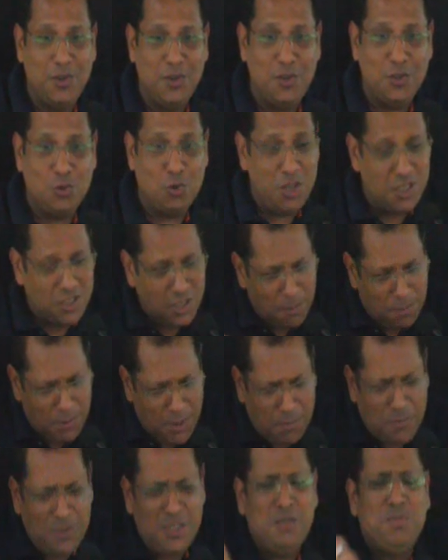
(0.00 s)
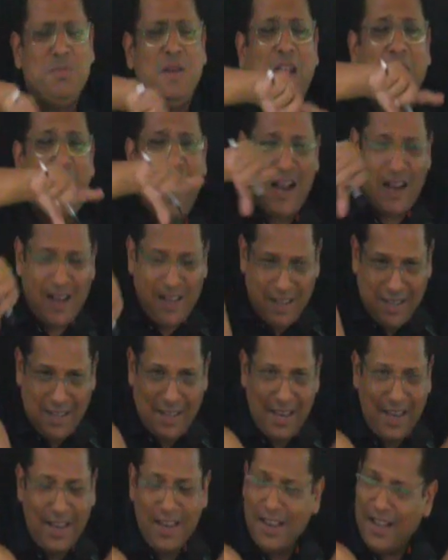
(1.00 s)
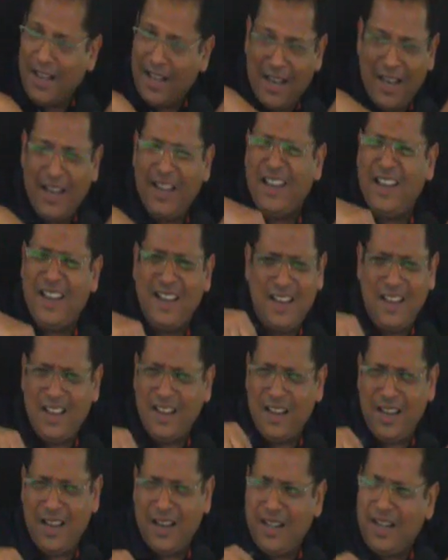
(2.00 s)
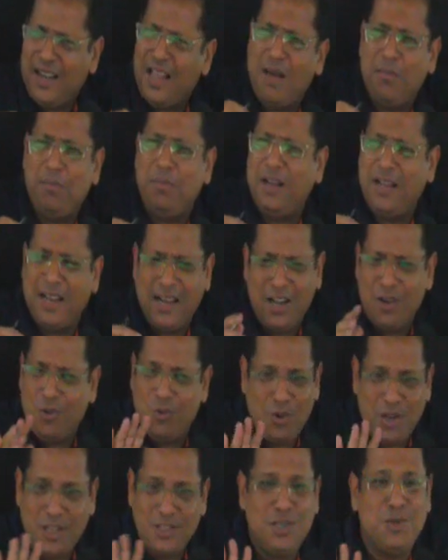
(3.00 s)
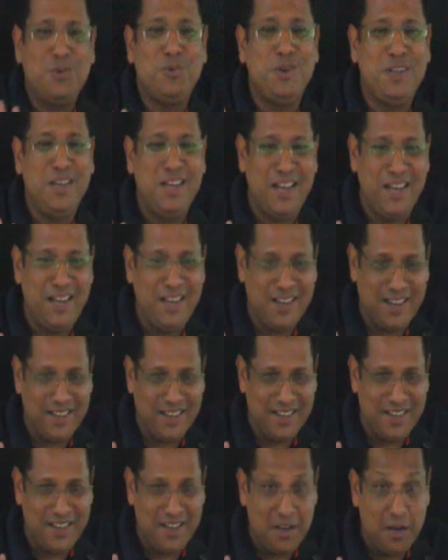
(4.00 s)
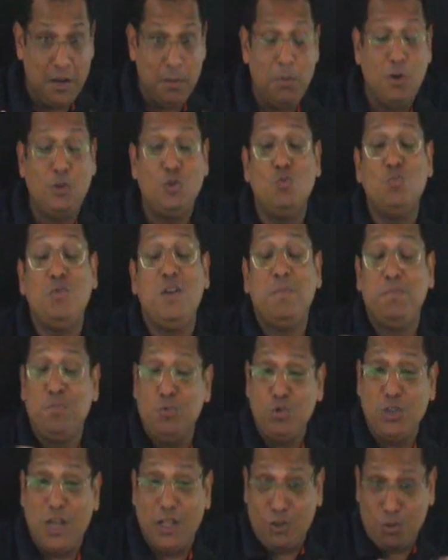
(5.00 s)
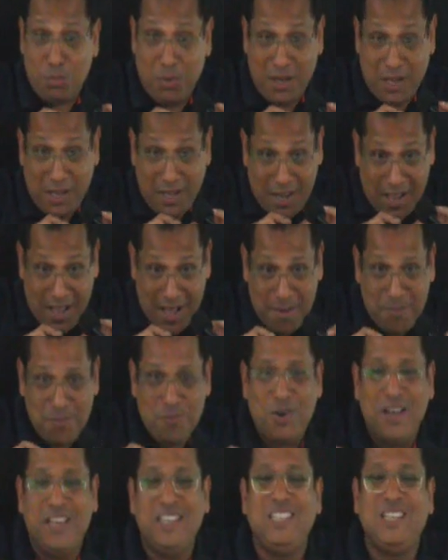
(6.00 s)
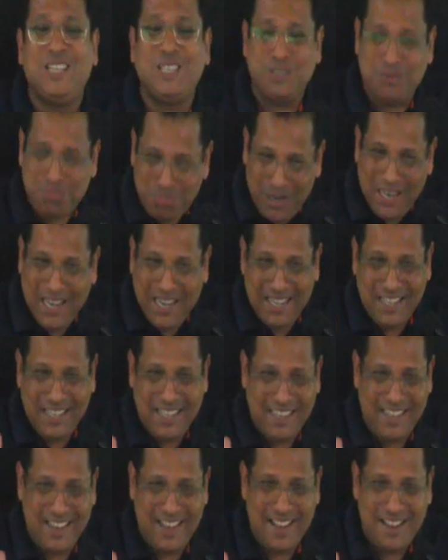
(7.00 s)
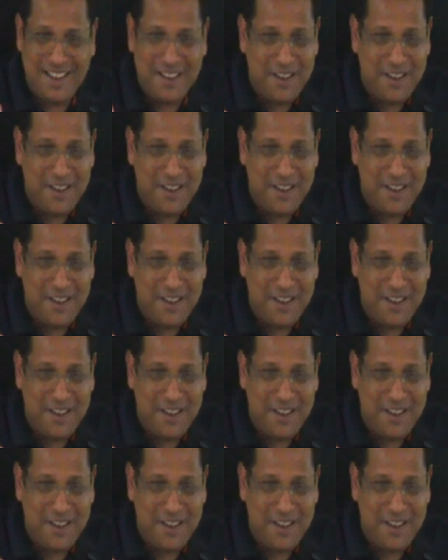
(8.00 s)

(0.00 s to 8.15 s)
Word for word: सो तो ये सब सब चीज मिला करके अलग अलग अलग अलग नामकरण होना जरूरी नहीं है बट तुमने पूछा तो मैंने नाम वाइज एक्सप्लेन किया